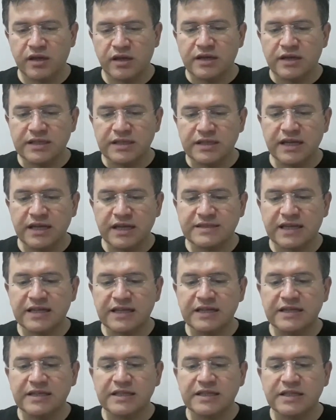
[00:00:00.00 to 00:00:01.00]

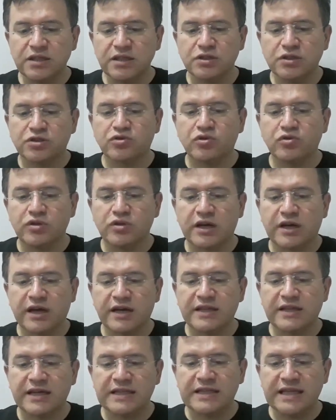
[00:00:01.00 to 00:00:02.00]
Yasanın yıl sonuna
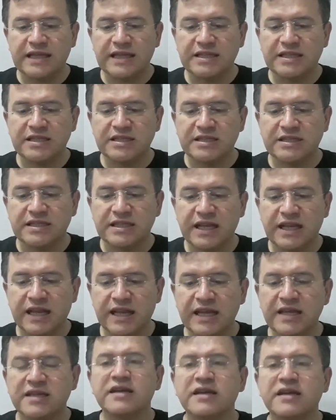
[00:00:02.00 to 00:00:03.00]
kadar
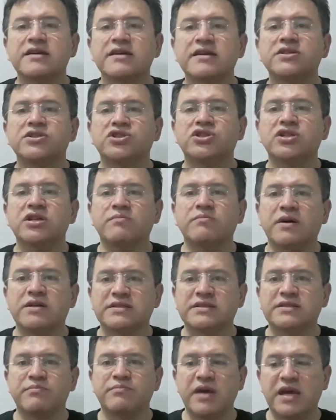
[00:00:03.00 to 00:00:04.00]
yetiştirilerek
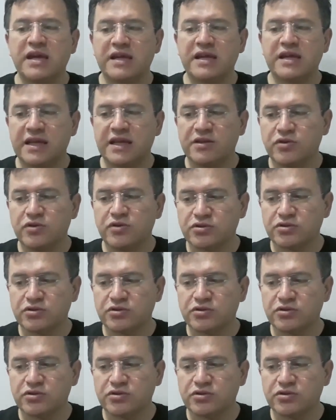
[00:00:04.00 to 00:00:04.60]
çıkması bekleniyor